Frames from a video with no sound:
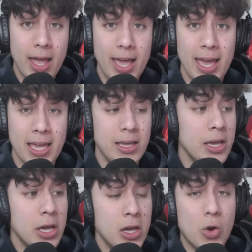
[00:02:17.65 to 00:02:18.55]

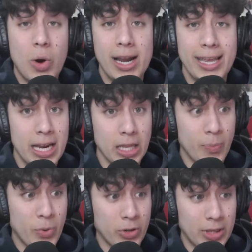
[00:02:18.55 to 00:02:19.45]
¡Ey! Cualquier
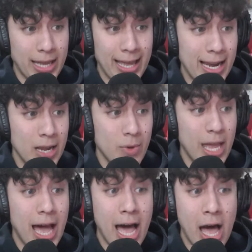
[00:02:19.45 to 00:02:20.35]
deporte,
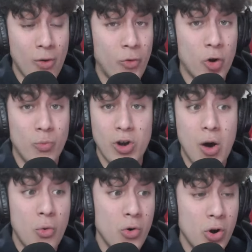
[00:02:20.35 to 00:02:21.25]
NBA, Fórmula
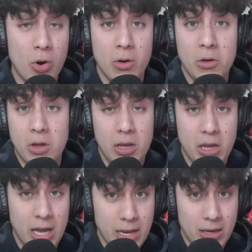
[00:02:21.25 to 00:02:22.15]
1
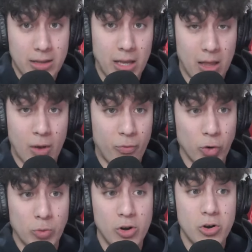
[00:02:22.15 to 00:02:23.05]
y ey, de,
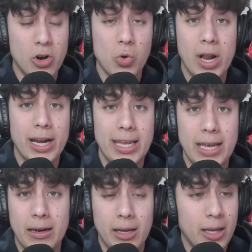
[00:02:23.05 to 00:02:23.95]
fútbol, ¿no?
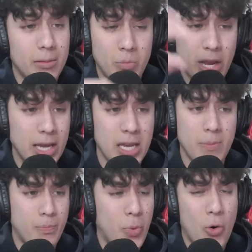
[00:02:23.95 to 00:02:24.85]
Cualquier eh,
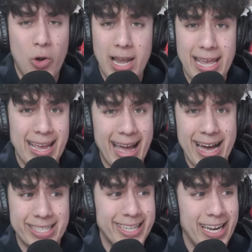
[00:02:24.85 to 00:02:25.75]
equipo,
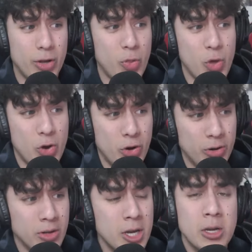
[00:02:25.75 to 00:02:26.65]
liga,
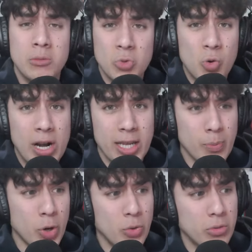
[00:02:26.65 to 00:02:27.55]
selección, cualquier
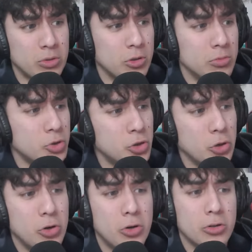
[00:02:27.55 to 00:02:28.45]
producto,
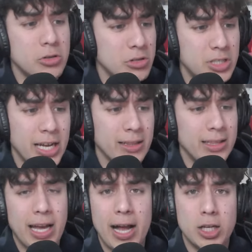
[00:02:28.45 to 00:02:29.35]
shorts,
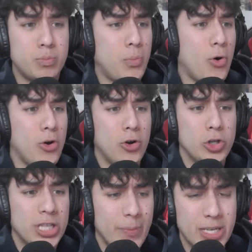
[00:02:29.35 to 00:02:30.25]
chandals,
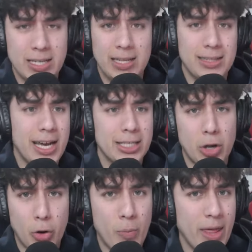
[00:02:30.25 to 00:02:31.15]
polos, camisetas,
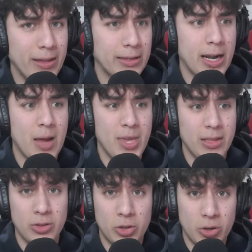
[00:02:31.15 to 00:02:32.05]
ropa de
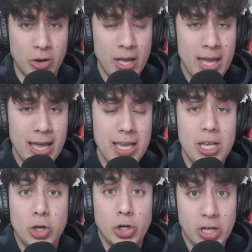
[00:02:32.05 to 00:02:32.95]
entrenamiento.
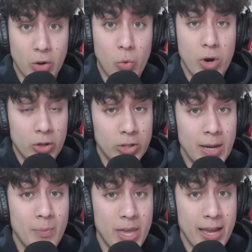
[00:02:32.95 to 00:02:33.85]
Y os recuerdo
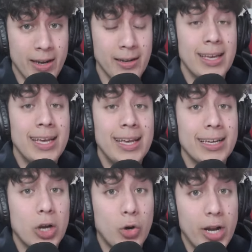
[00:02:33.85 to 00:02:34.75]
también
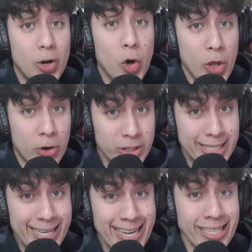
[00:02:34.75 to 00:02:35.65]
que con el código
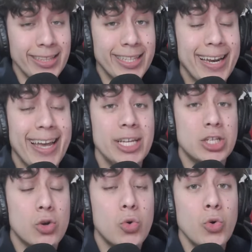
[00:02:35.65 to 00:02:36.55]
CHIRIN
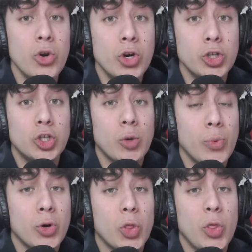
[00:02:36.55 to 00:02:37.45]
tenéis un
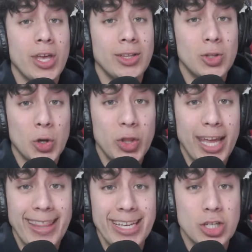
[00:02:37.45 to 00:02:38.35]
8%
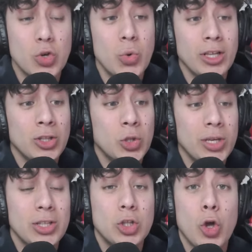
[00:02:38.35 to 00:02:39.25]
de descuento
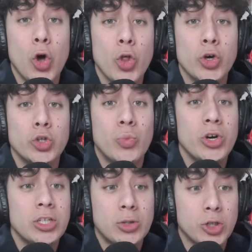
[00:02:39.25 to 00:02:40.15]
en todos
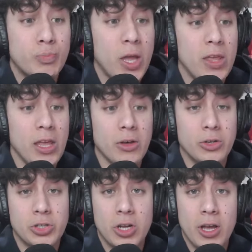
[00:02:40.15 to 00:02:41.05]
vuestros
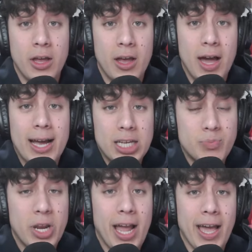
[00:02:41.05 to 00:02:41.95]
pedidos. ¿A qué
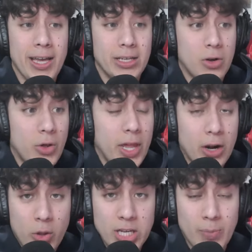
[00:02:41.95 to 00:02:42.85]
esperáis? Joder,
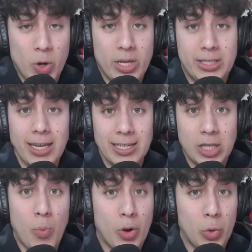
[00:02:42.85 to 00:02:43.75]
no desaprovechéis
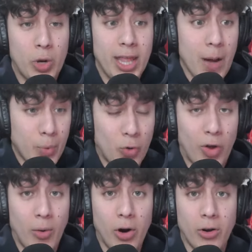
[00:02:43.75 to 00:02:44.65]
esta oportunidad, por
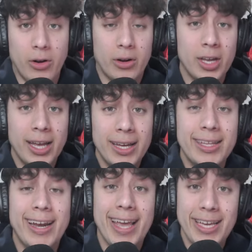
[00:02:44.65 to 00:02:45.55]
favor.
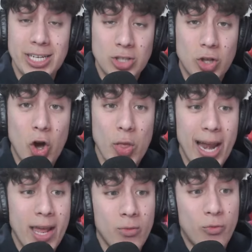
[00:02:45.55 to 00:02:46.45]
Tenéis toda
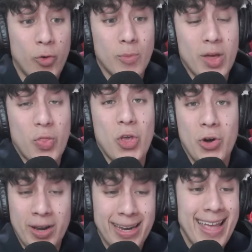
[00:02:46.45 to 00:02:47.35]
la
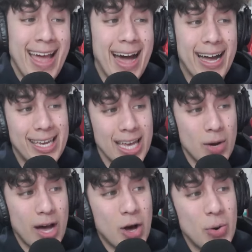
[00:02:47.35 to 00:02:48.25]
información aquí
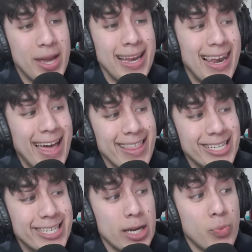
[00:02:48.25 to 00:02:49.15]
abajo en la
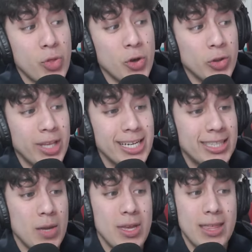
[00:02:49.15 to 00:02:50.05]
descripción de
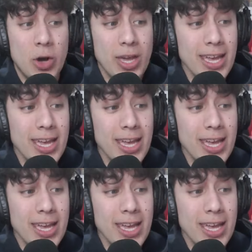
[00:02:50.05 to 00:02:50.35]
este vídeo.